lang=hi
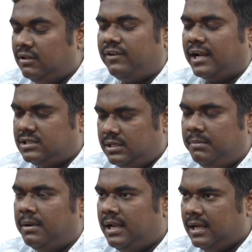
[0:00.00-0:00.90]
द फ्रैक्चर्ड
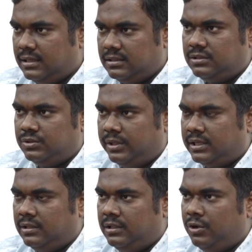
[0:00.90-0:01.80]
हिमालय जो
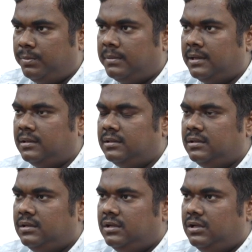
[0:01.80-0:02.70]
एक निरुपमा
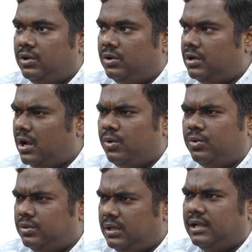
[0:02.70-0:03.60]

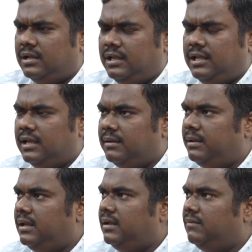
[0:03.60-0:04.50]
राव ने लिखी है मैंने